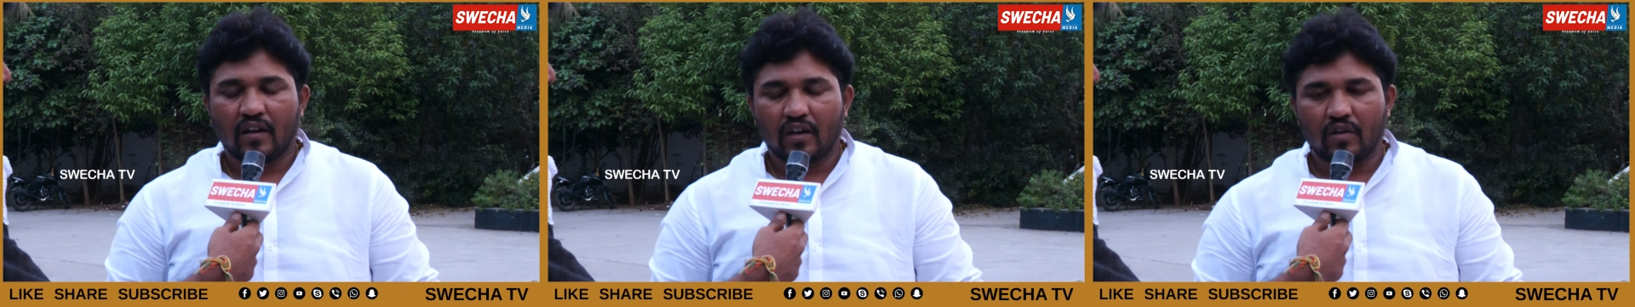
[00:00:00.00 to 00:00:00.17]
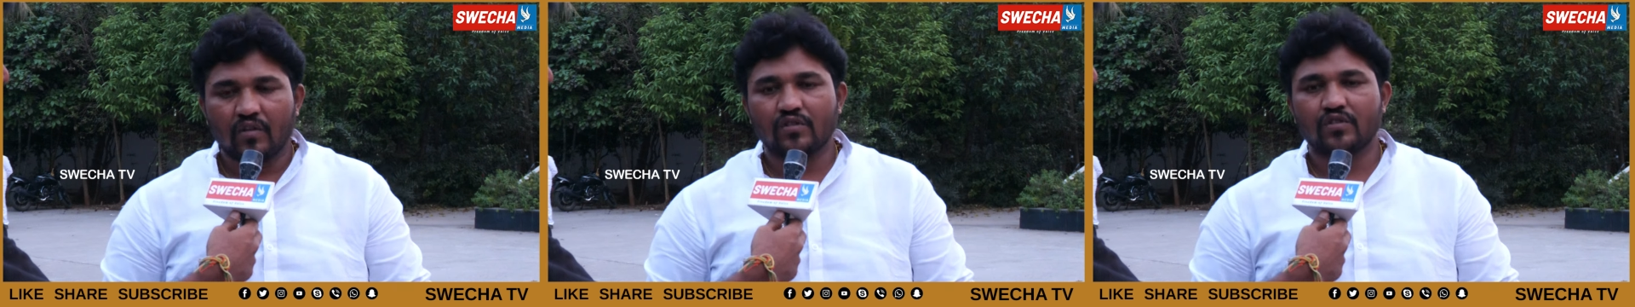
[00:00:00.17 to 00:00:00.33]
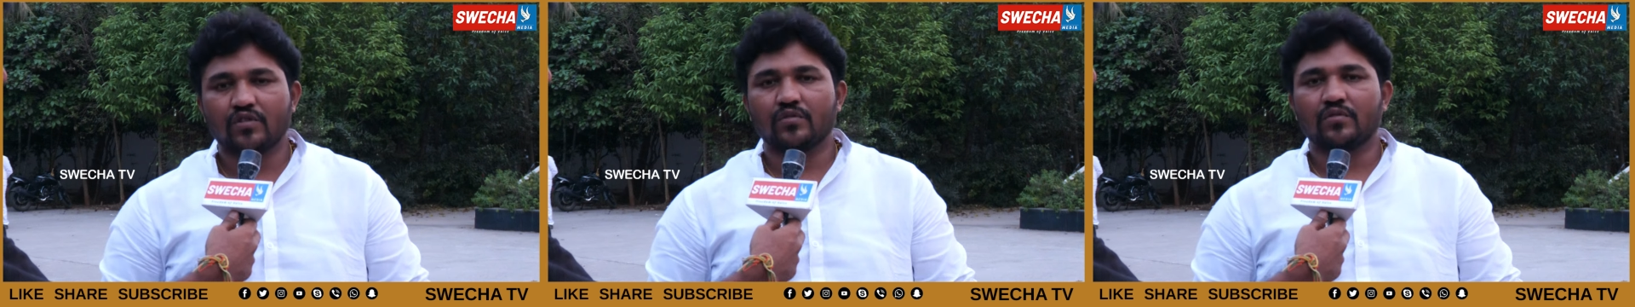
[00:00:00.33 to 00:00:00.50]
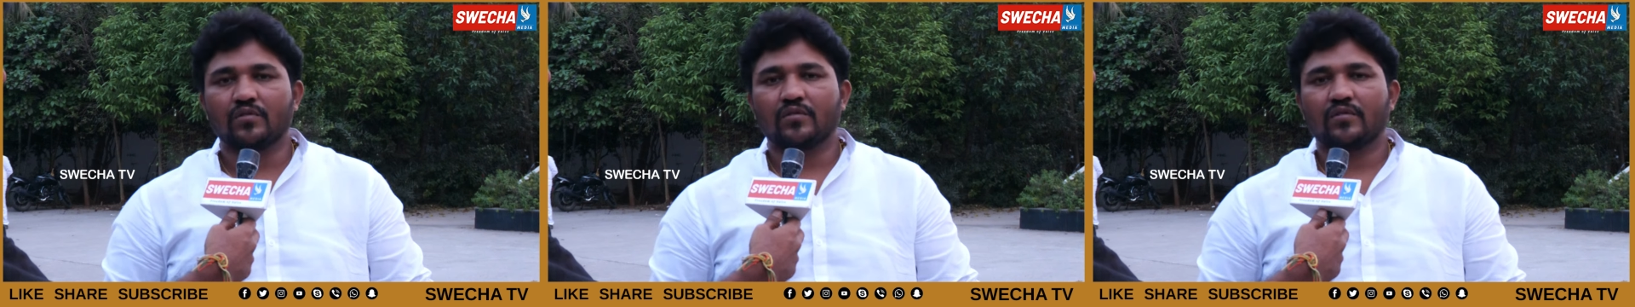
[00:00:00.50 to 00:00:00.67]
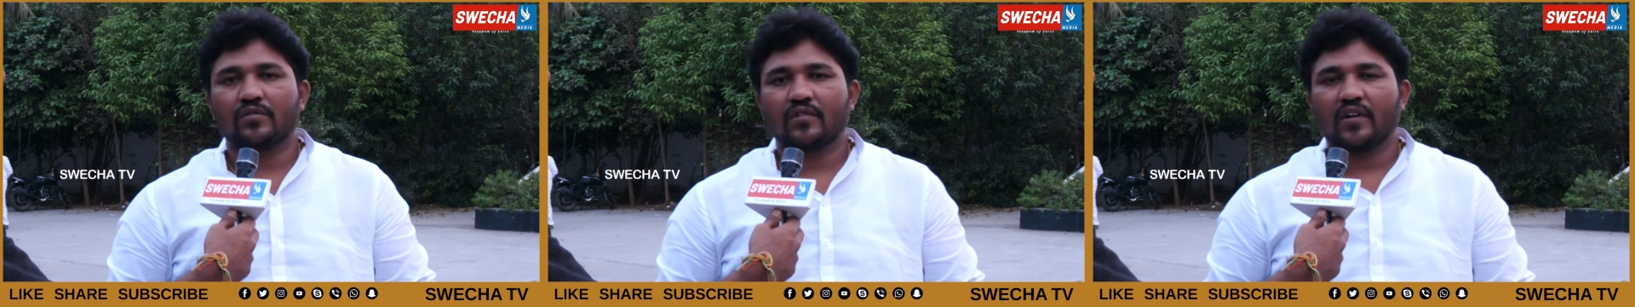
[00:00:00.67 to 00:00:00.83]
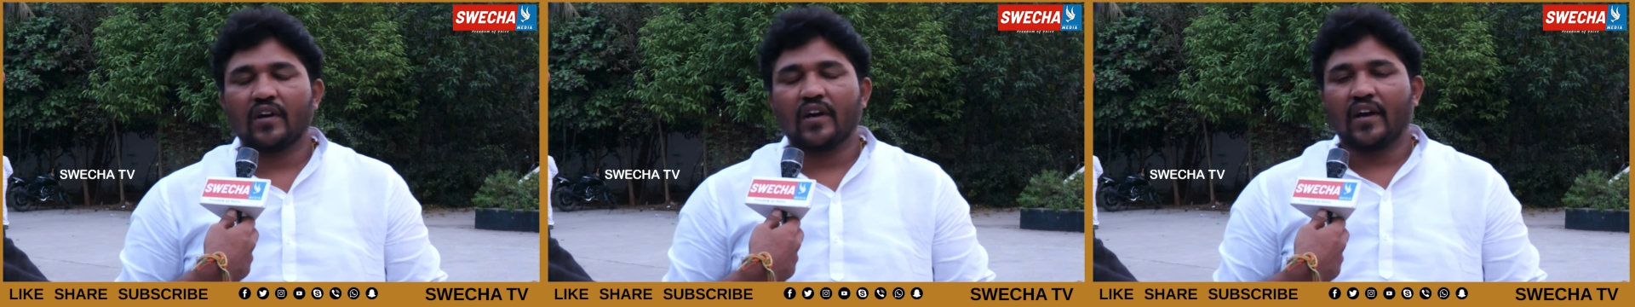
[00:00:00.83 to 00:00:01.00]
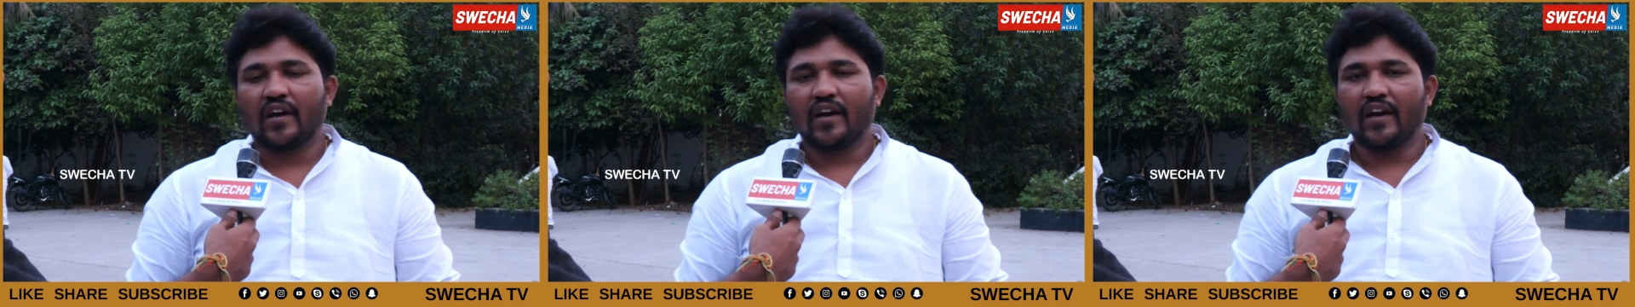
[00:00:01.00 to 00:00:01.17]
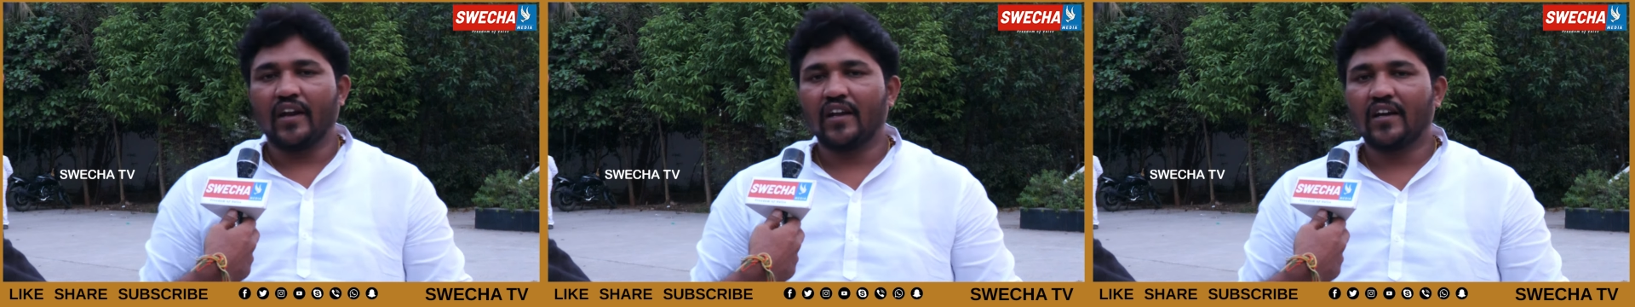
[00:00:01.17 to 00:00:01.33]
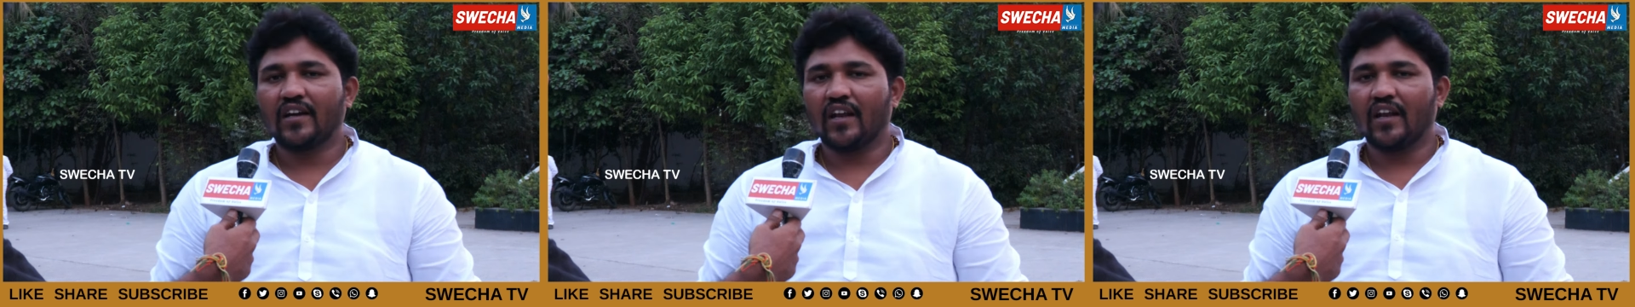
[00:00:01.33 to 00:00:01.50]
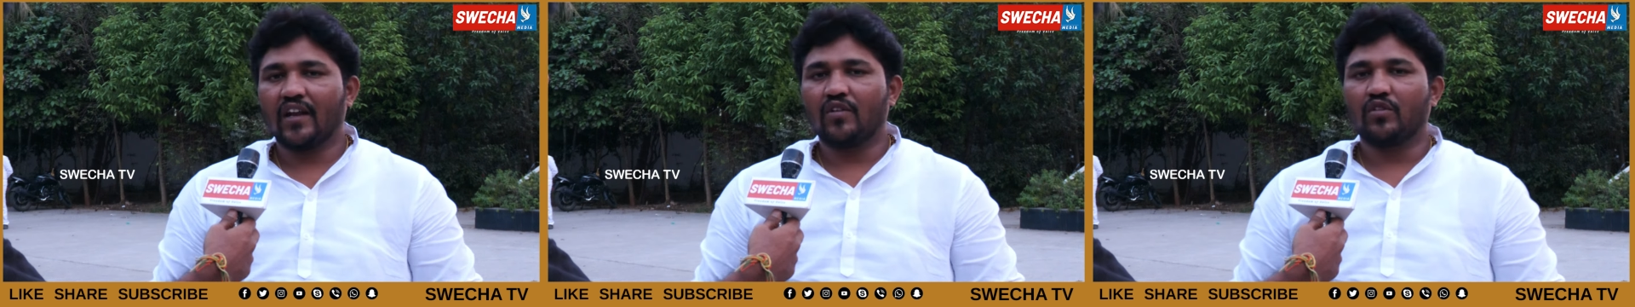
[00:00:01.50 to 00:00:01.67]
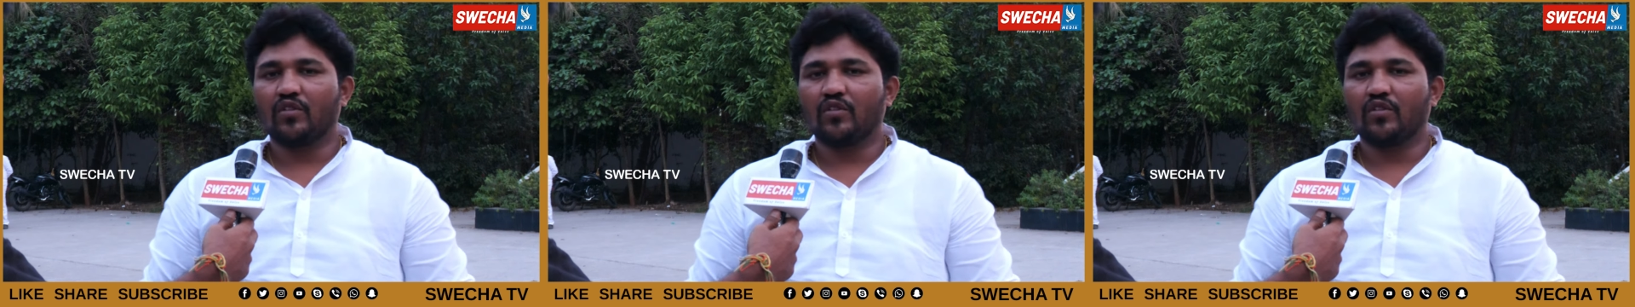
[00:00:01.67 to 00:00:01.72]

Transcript: ఈరోజు ఎన్నికల